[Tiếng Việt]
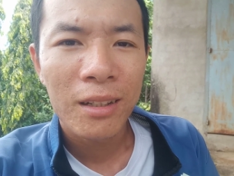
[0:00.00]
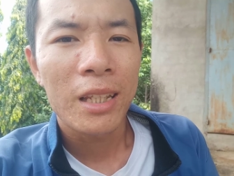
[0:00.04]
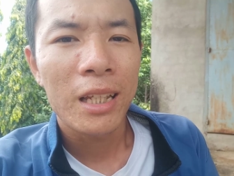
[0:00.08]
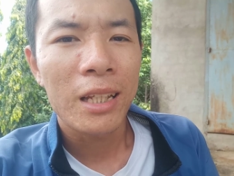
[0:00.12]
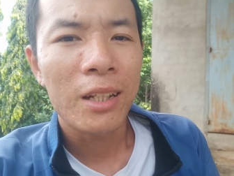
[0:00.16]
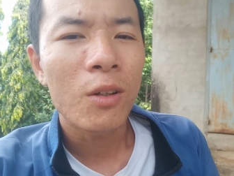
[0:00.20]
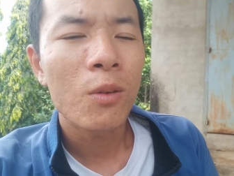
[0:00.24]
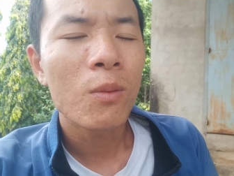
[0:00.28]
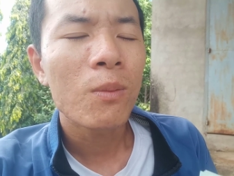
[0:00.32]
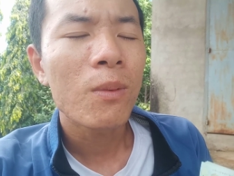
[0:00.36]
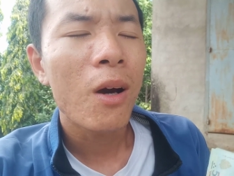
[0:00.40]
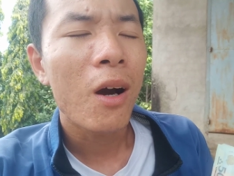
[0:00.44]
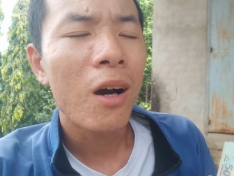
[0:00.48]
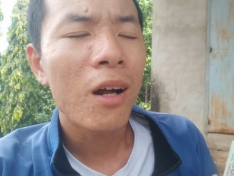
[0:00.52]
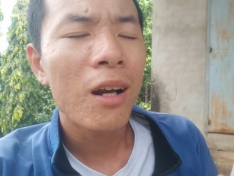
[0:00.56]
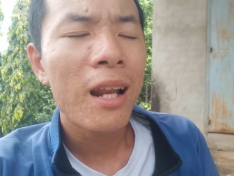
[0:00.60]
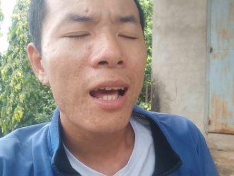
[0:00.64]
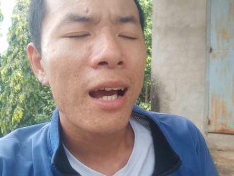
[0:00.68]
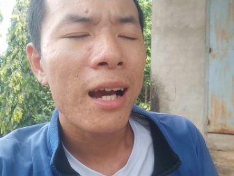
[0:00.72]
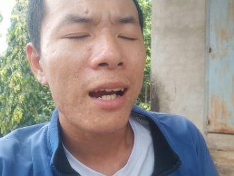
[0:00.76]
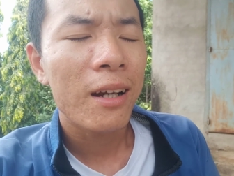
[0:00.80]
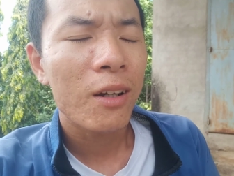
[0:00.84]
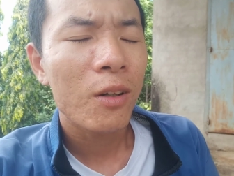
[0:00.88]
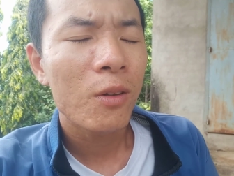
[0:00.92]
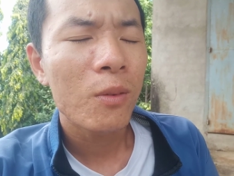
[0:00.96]
thì cũng đó
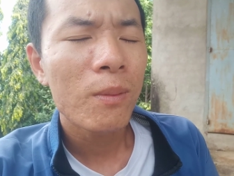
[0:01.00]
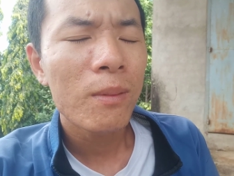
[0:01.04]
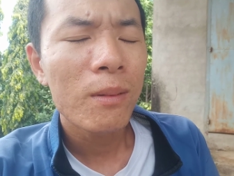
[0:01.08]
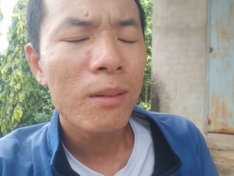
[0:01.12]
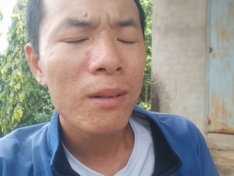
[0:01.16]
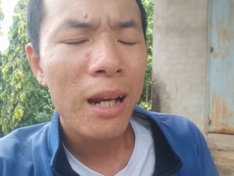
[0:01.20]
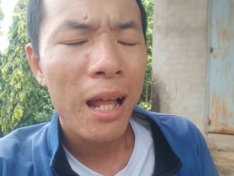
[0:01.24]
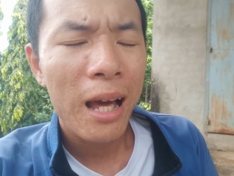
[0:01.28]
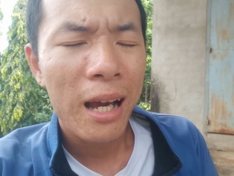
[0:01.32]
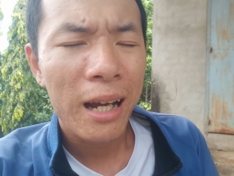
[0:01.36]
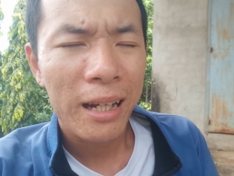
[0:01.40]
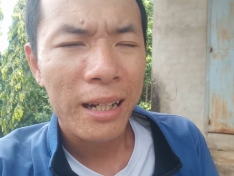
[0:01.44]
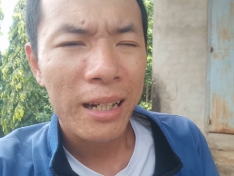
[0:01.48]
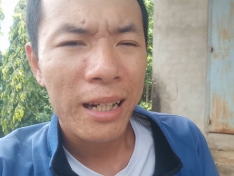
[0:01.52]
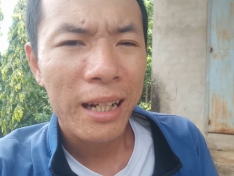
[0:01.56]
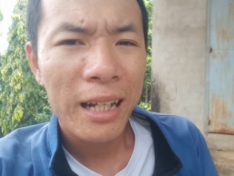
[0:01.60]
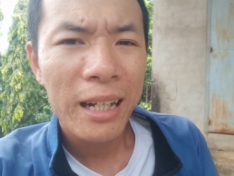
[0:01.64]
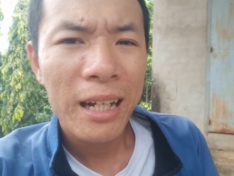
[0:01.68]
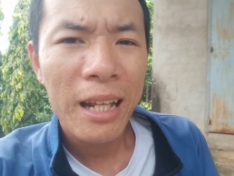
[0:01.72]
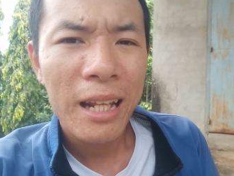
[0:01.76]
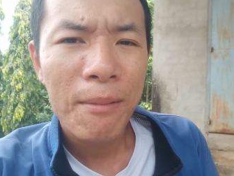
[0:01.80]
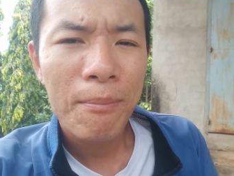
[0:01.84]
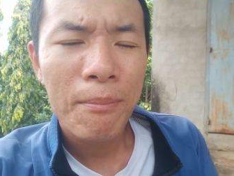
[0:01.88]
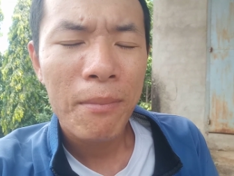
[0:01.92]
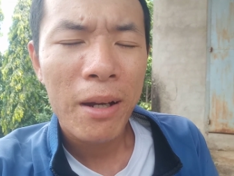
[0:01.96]
là cũng là
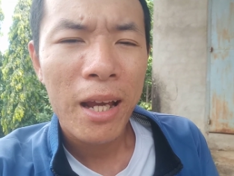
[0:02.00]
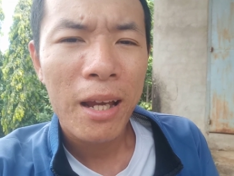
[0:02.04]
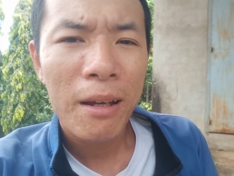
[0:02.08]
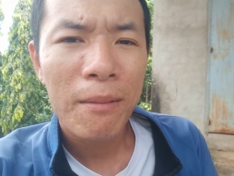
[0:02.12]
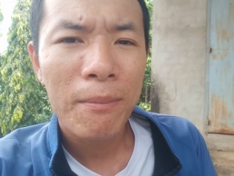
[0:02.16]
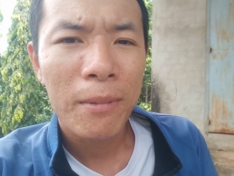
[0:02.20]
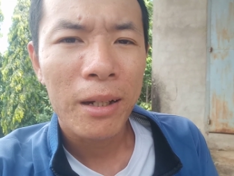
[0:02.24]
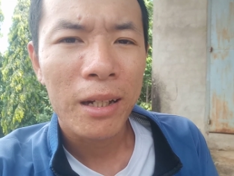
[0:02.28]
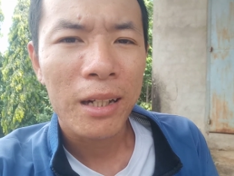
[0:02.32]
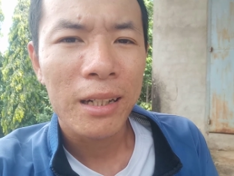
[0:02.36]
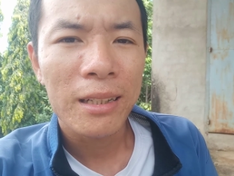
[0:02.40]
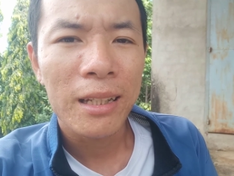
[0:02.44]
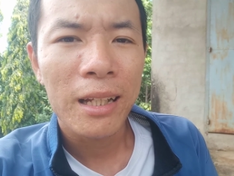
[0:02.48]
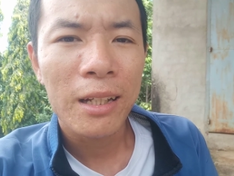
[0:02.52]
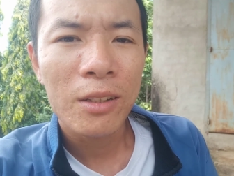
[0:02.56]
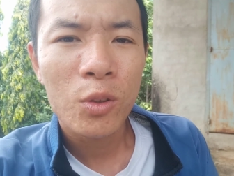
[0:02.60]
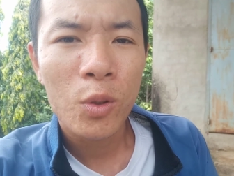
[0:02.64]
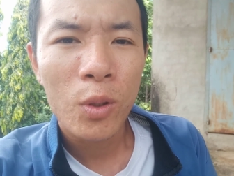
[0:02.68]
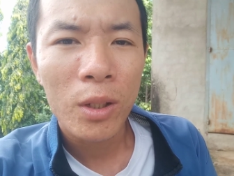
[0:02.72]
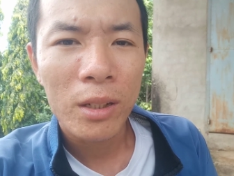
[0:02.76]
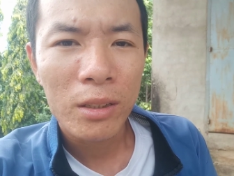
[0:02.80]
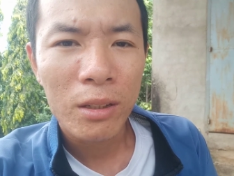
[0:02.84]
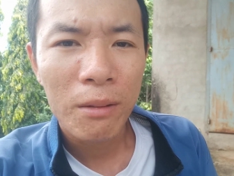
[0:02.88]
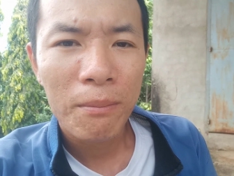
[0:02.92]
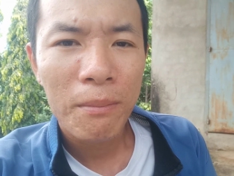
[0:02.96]
cái đam mê mà người ta
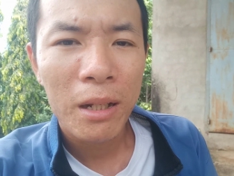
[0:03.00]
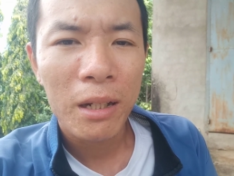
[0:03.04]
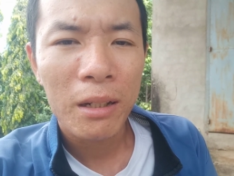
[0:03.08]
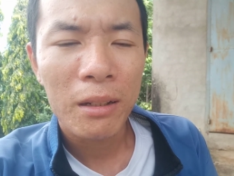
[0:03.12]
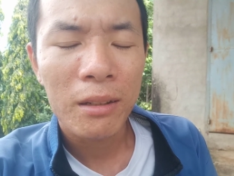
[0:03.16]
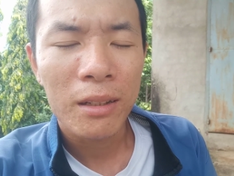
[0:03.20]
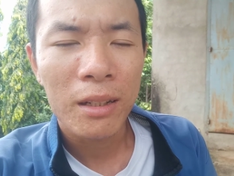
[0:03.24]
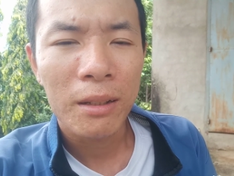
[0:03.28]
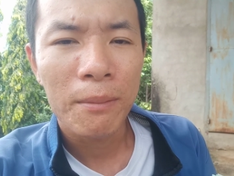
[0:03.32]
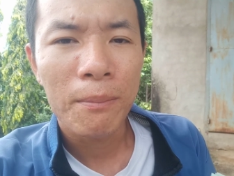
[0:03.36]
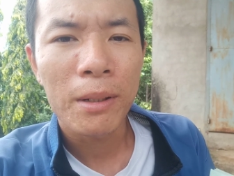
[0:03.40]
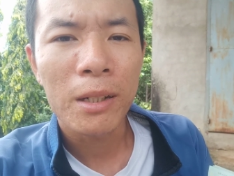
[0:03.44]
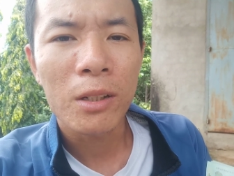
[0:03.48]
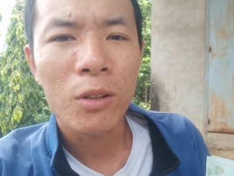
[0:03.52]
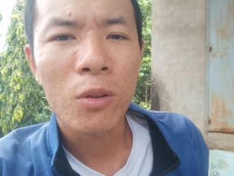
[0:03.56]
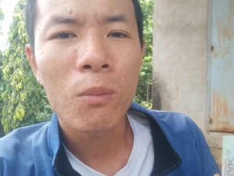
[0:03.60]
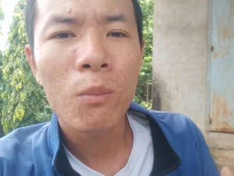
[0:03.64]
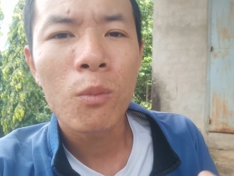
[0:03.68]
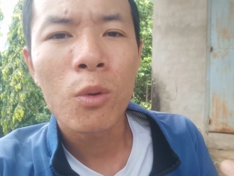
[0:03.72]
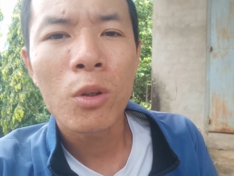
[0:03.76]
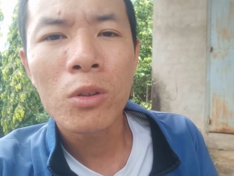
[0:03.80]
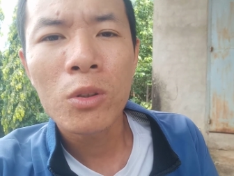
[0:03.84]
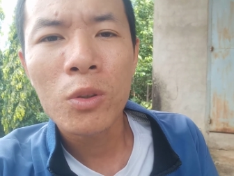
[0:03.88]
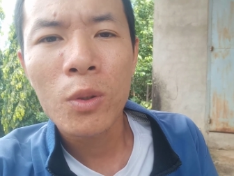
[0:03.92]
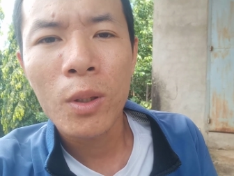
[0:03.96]
truyền cho mình, thì mình
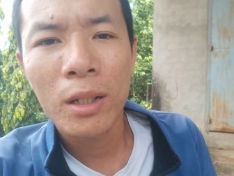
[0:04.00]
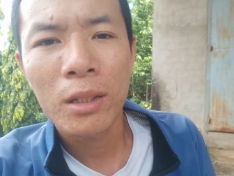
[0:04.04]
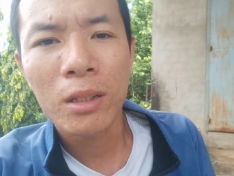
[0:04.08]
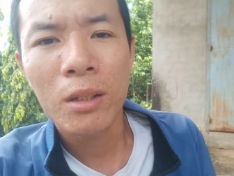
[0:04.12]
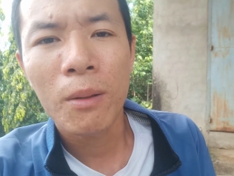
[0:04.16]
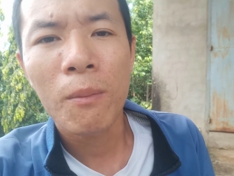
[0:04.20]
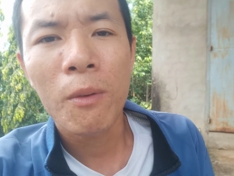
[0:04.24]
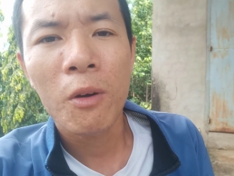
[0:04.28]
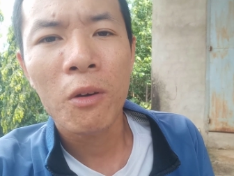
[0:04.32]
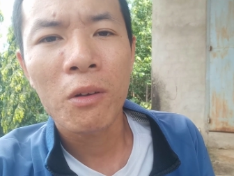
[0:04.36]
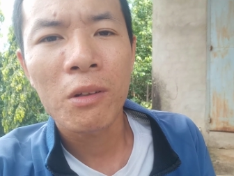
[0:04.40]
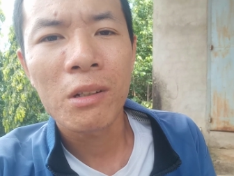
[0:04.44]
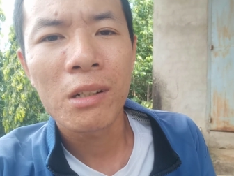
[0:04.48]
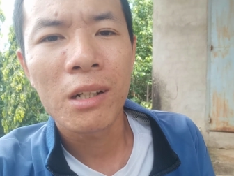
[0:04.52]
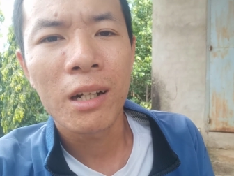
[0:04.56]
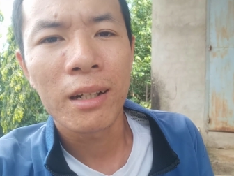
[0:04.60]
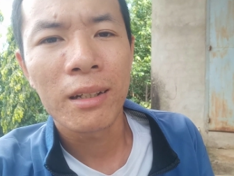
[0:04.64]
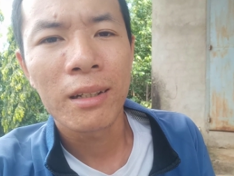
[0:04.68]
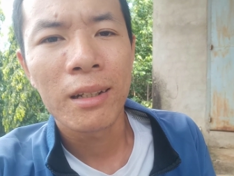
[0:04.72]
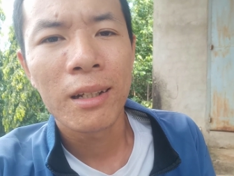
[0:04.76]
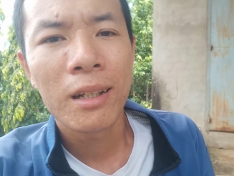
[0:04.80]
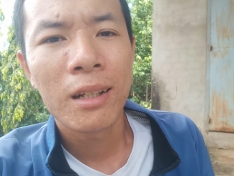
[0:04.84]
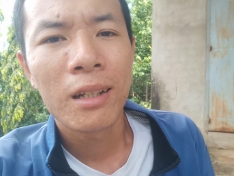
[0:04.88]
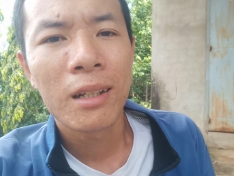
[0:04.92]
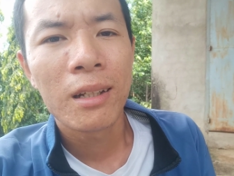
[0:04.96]
cũng muốn truyền cho mọi người.